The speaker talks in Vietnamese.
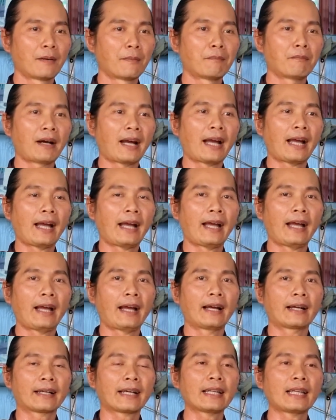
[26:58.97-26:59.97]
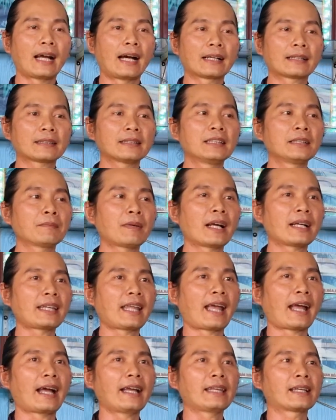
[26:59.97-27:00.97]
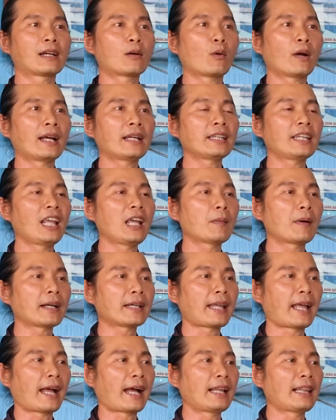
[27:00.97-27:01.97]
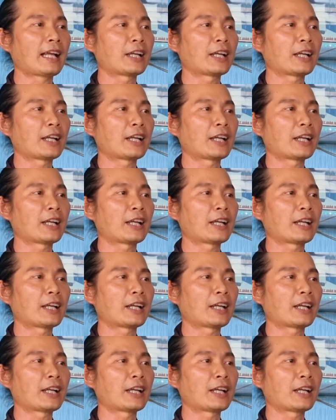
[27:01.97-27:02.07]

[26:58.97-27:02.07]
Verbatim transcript: Mà cái thật tướng Bát Nhã và cái quán chiếu Bát Nhã